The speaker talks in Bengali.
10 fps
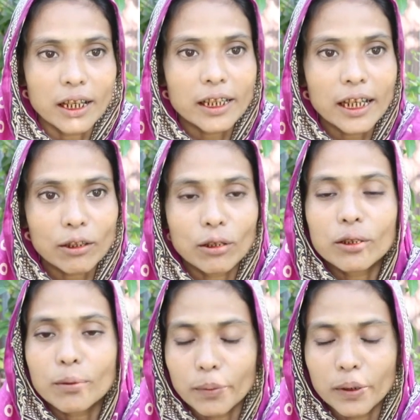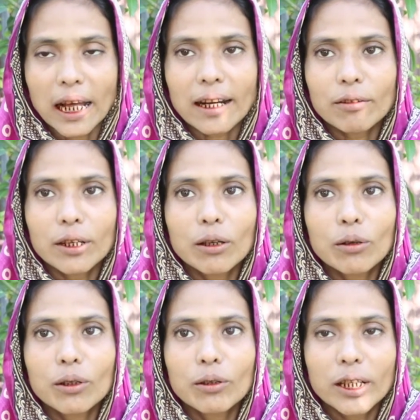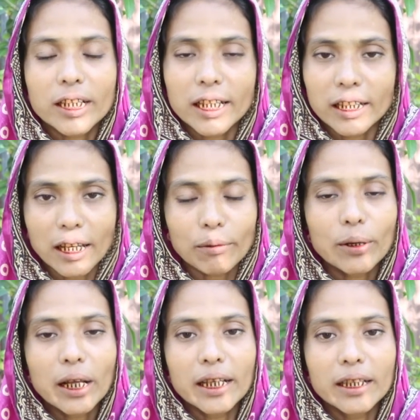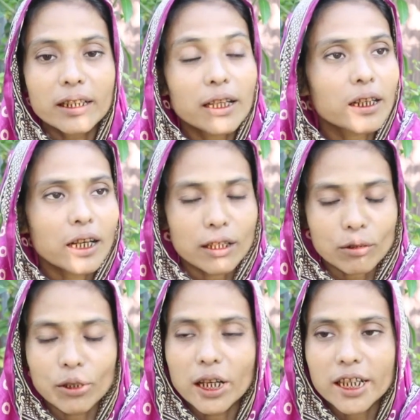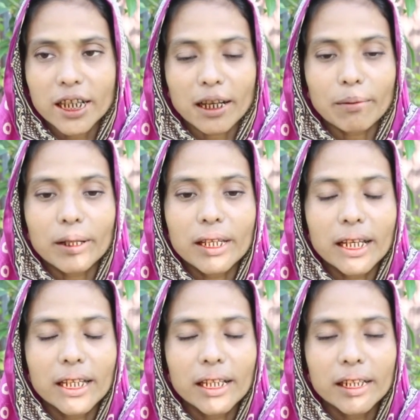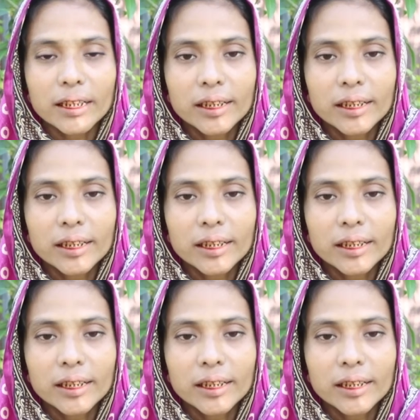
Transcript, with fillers: না থাকলে ধার করে লই লই আসাইরে তারপরে আনি যারা কাজ করে আসাইরে আবার দিয়ে দেই